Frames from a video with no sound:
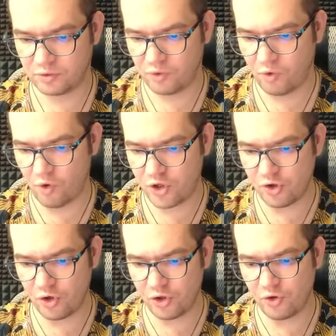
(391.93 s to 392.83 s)

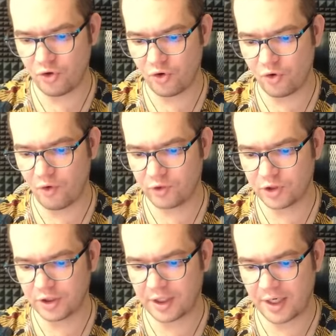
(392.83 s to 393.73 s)
Ой-ой-ой-ой-ой, вот
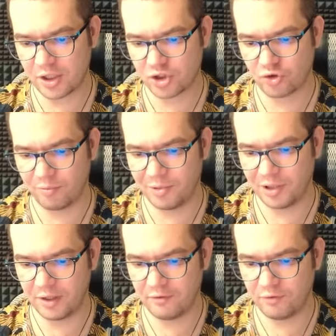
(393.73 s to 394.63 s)
это хорошо
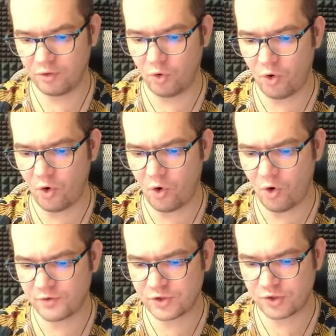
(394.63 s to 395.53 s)
было.
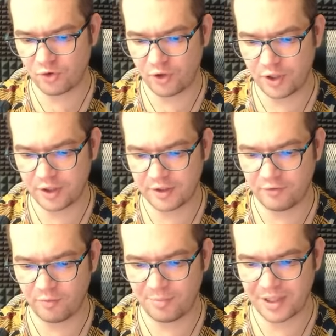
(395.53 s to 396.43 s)
О-о, все, это
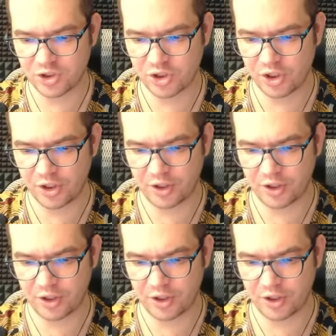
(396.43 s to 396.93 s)
его поражение,